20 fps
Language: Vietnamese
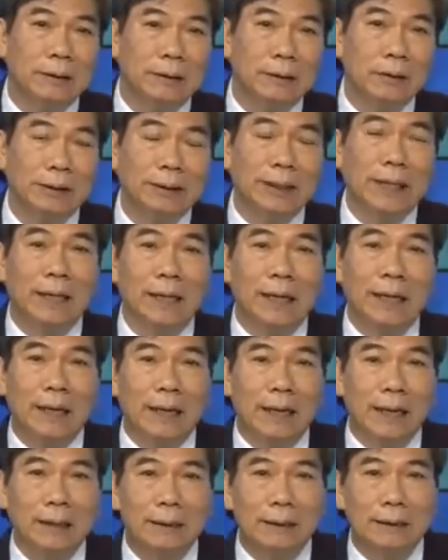gọi tắt
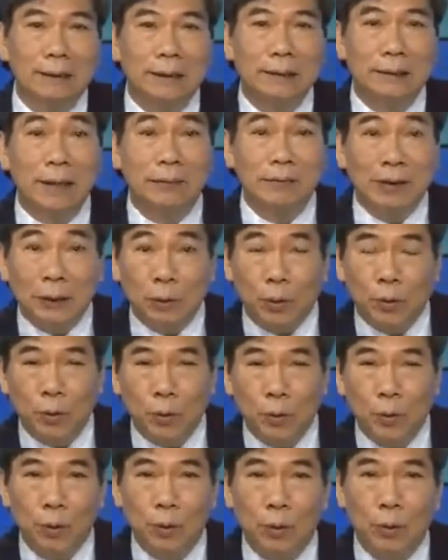là Navetco
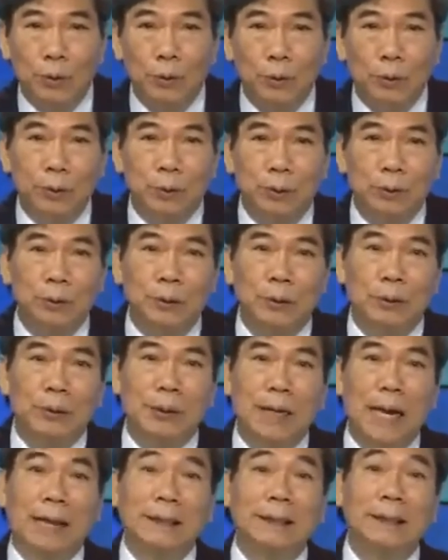
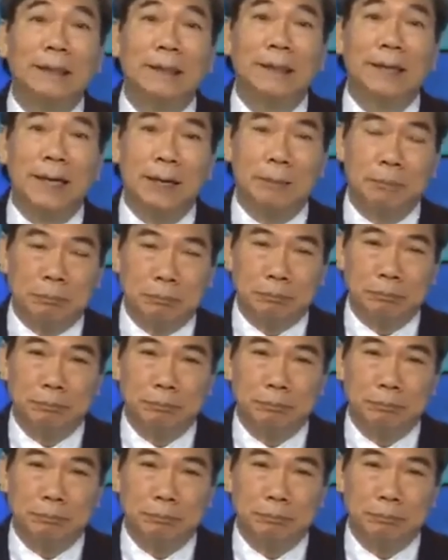đã thử nghiệm